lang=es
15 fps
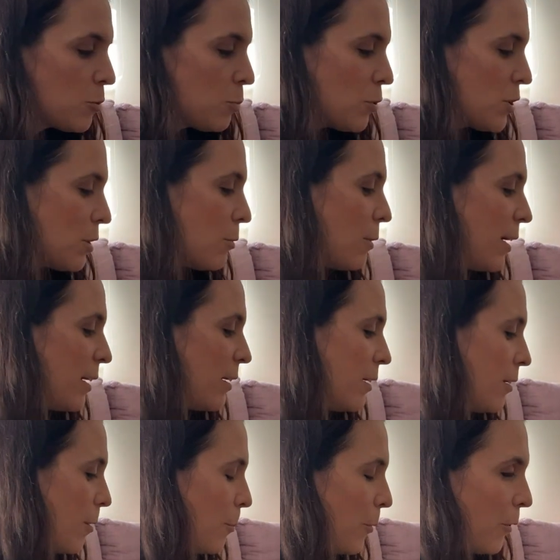pues igual
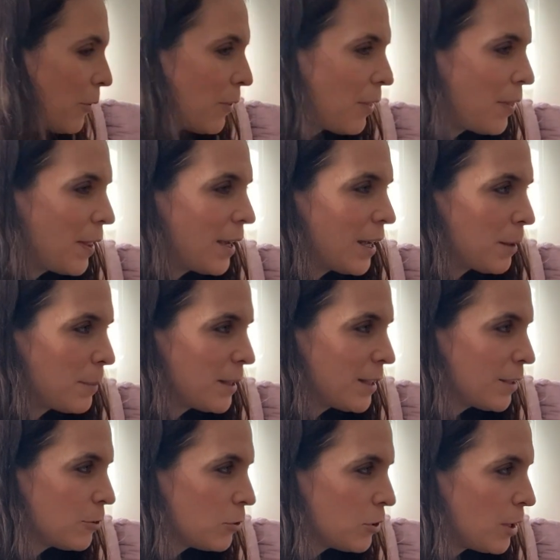no puedo dedicarme
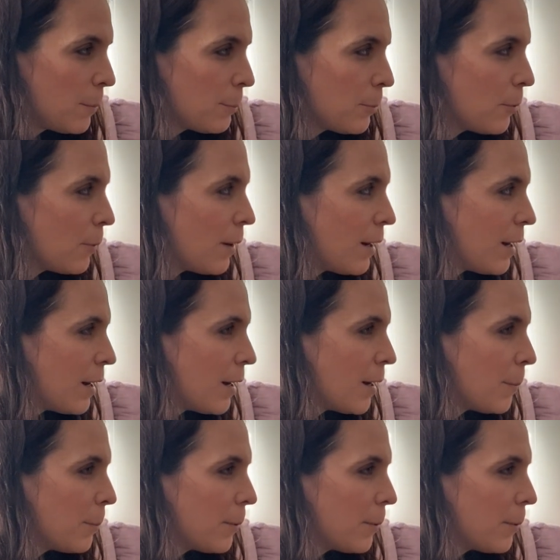tanto tiempo a